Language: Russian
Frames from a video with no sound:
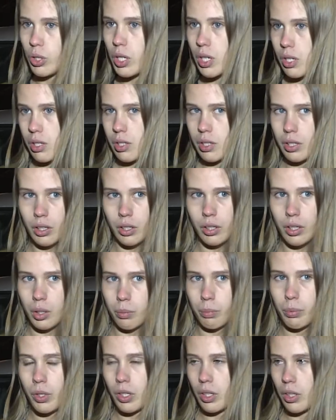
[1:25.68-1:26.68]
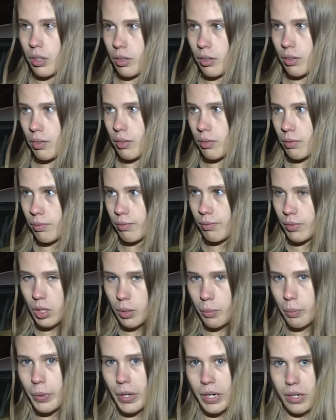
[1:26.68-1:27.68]
Если как бы
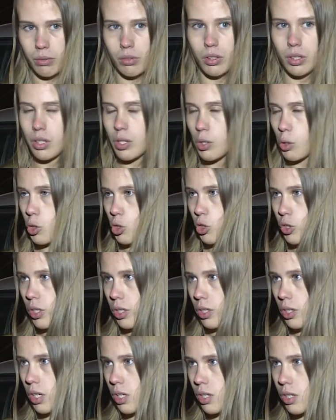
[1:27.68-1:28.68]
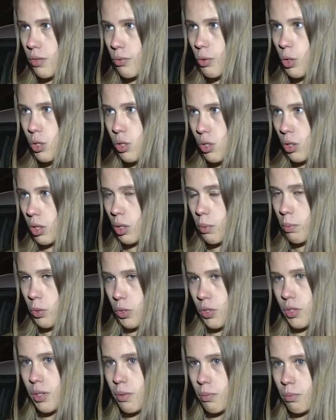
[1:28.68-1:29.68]
компания вот, дорожная не отзовется, как бы
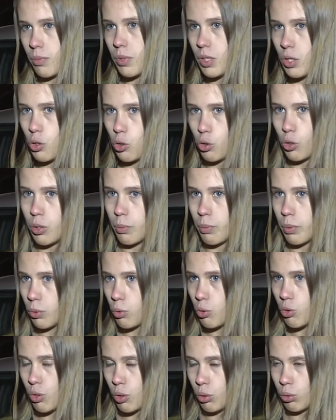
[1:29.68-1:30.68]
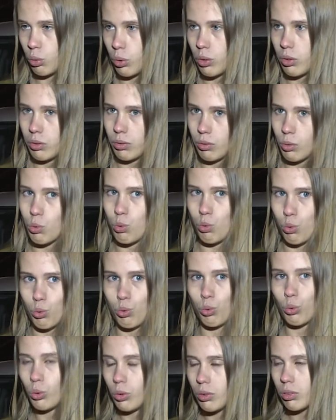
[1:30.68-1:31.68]
с ним ничего не получится, то ну
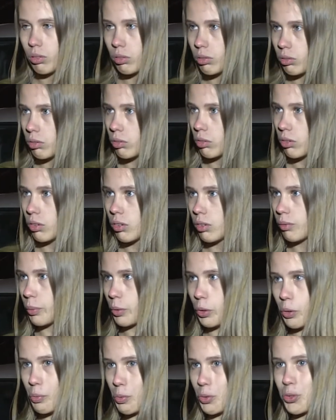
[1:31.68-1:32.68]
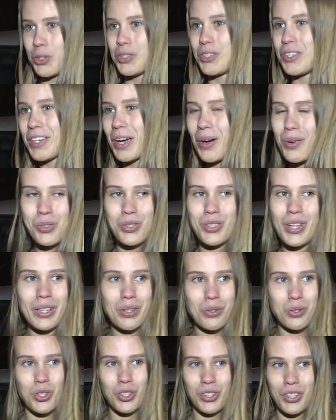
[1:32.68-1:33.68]
суд. Потому что я
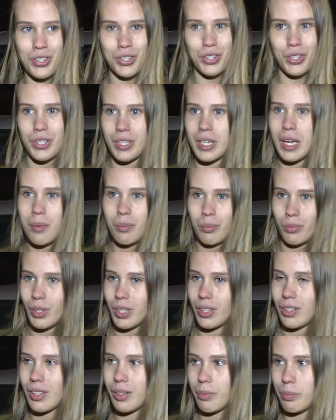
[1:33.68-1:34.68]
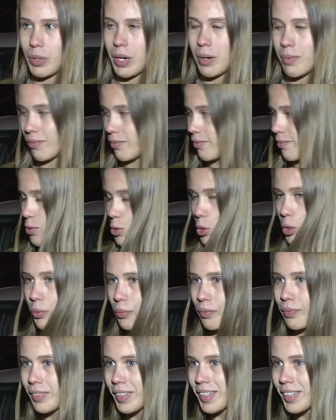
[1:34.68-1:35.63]
устала уже от этих ям, это прям все.